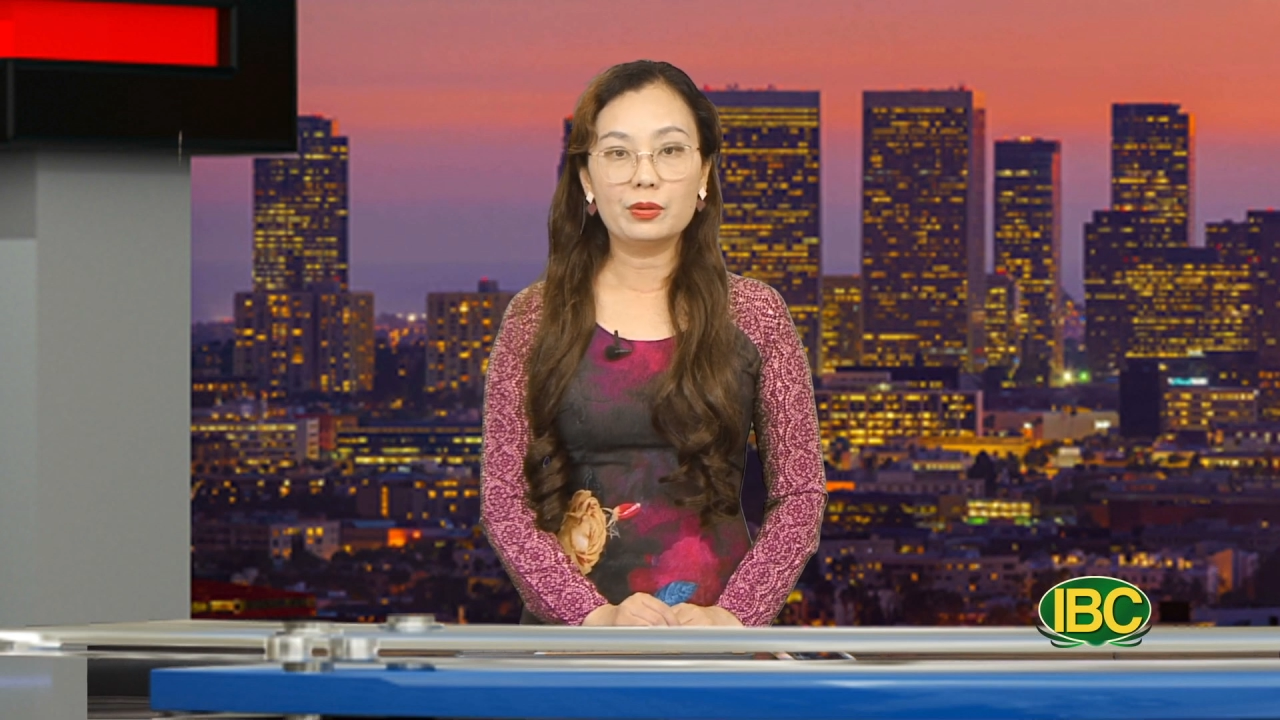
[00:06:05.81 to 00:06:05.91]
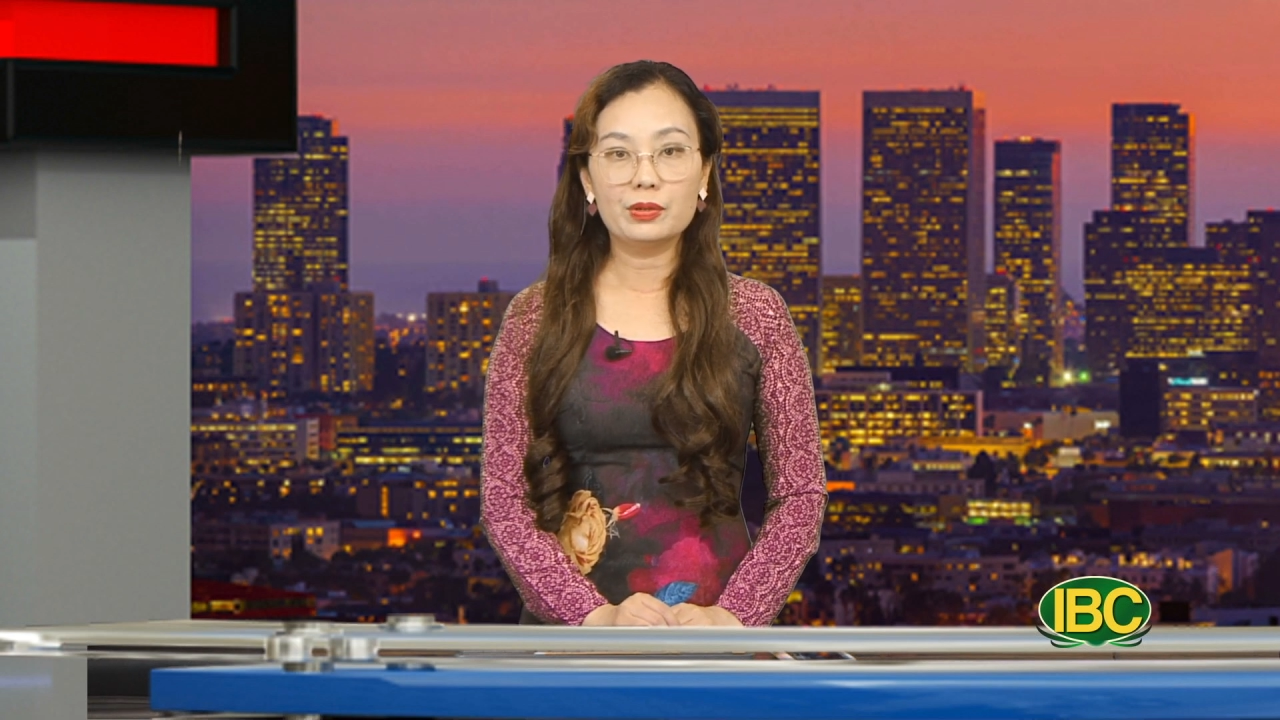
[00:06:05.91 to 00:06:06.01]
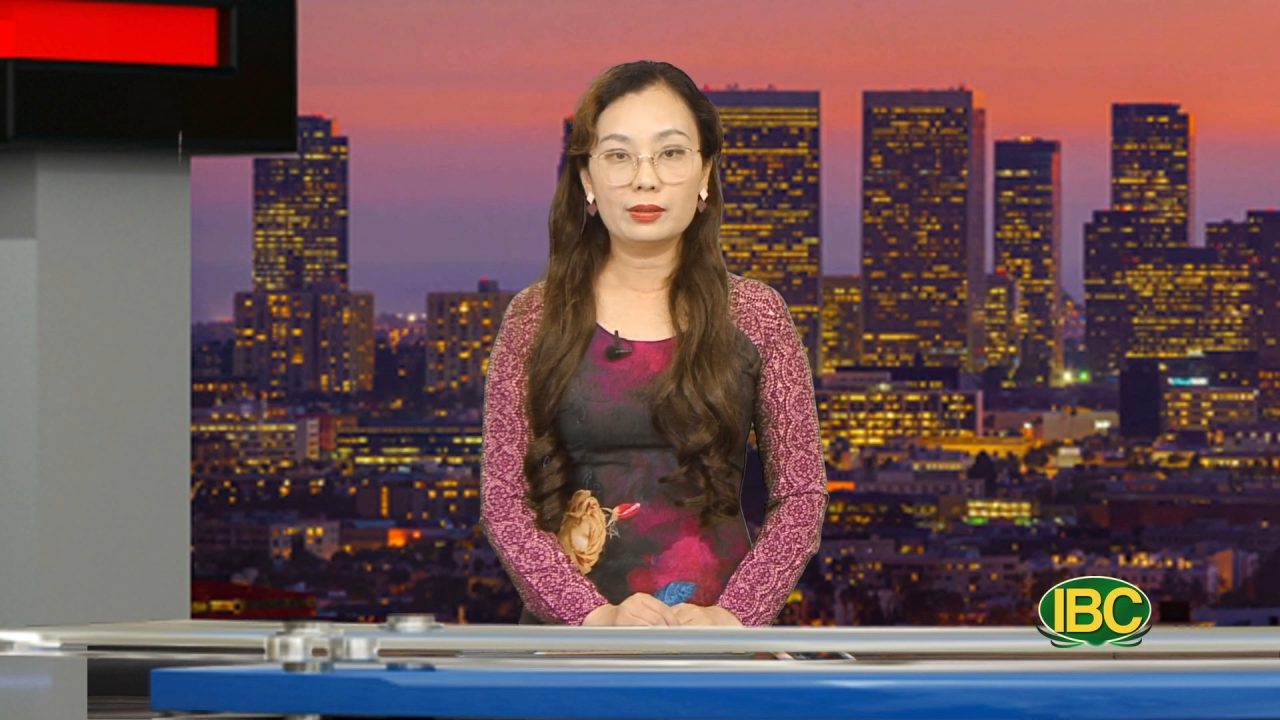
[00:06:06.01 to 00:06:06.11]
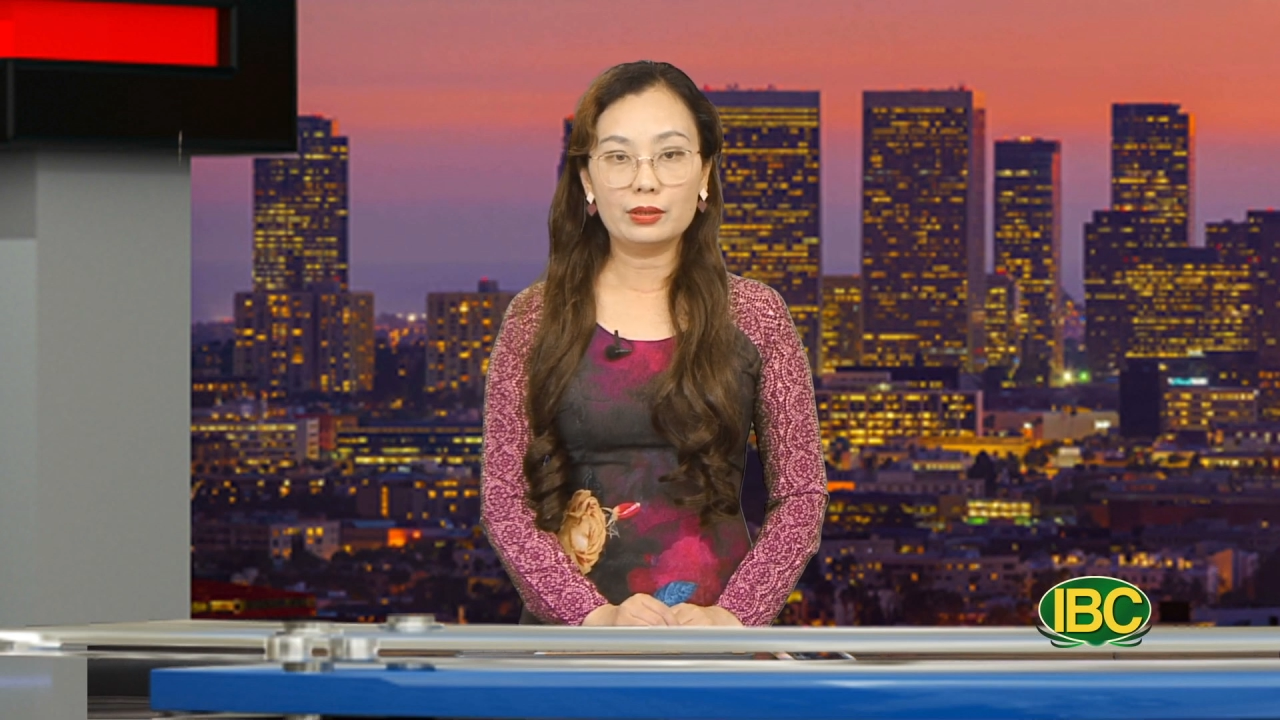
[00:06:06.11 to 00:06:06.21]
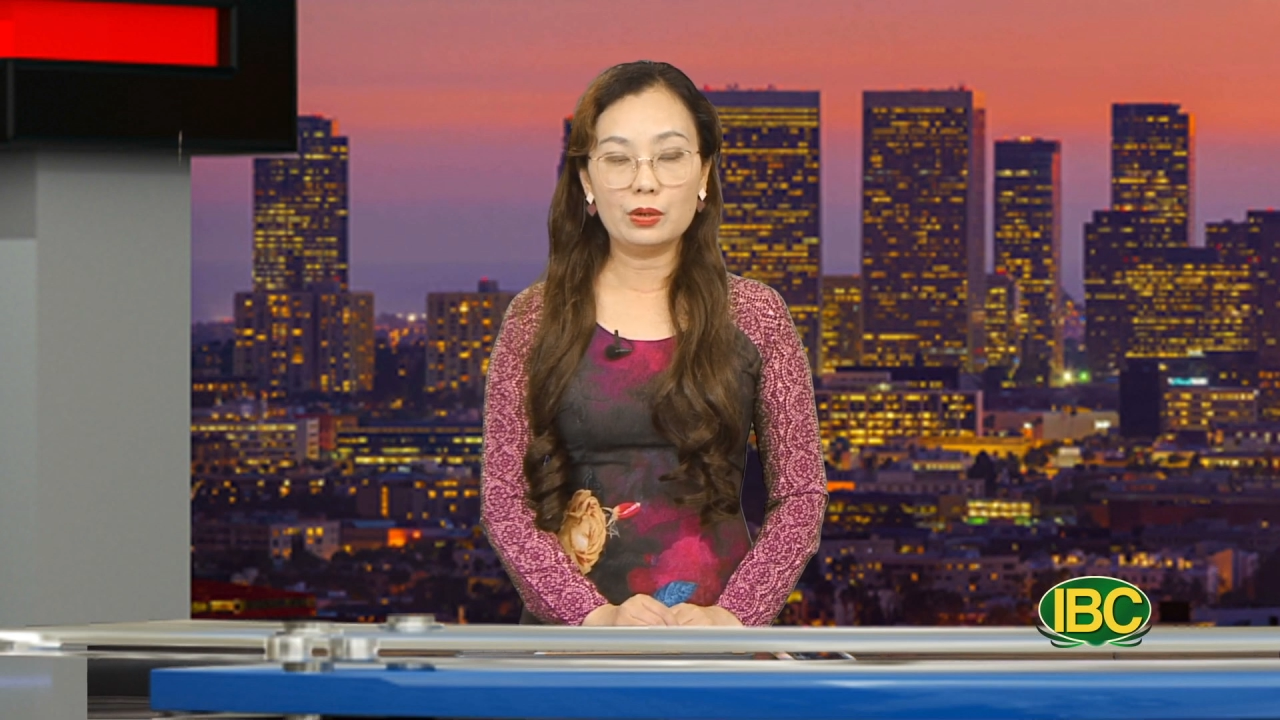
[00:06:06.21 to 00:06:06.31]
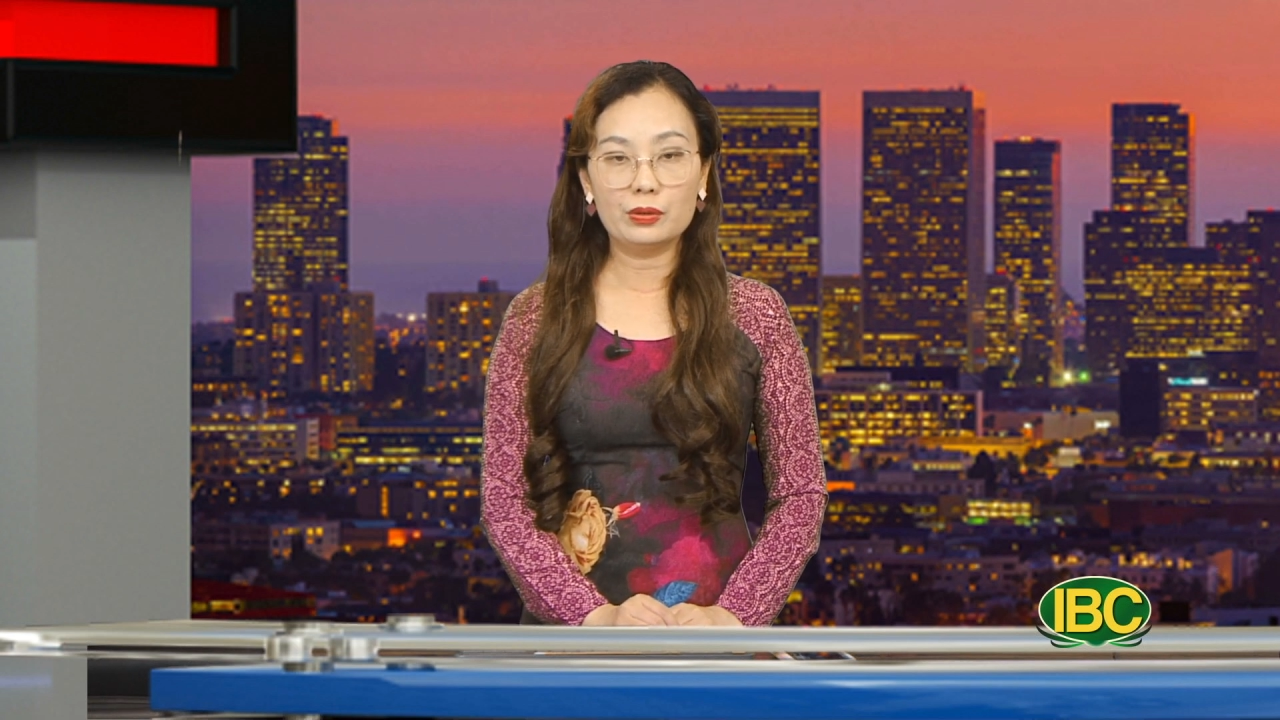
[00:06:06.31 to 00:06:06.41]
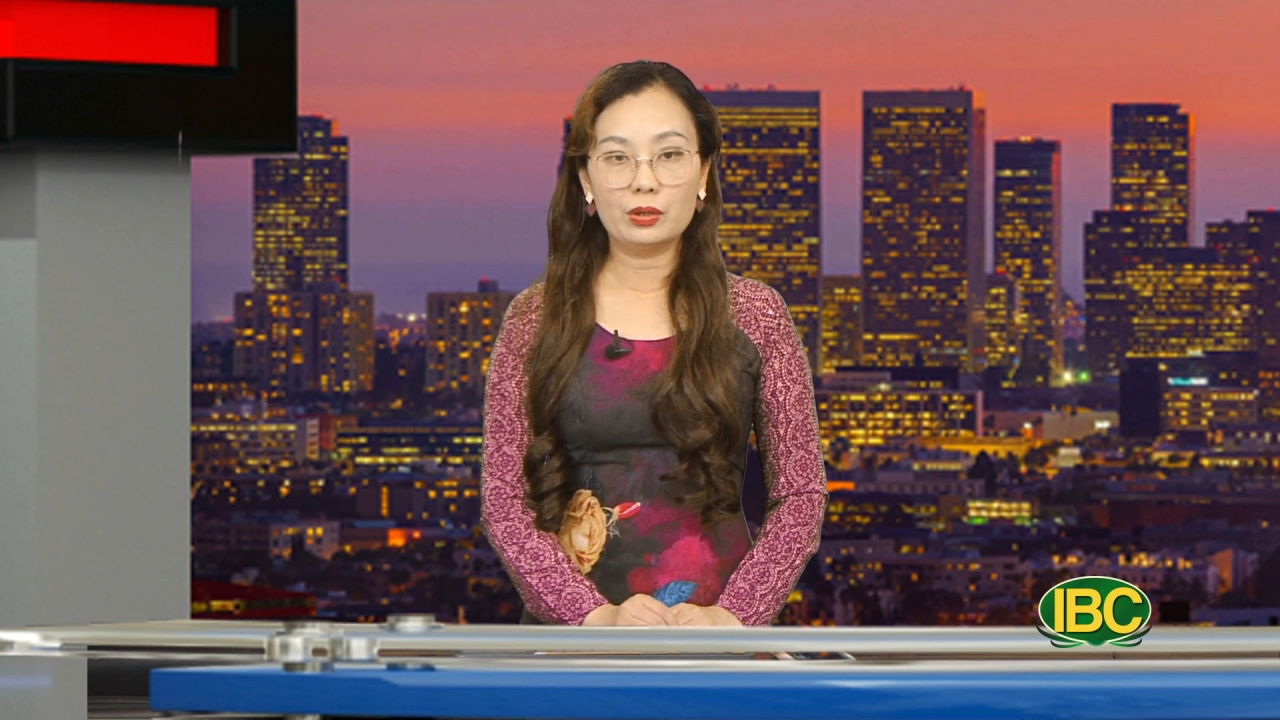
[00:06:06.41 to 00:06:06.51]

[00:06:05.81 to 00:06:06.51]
Yoon suk yeol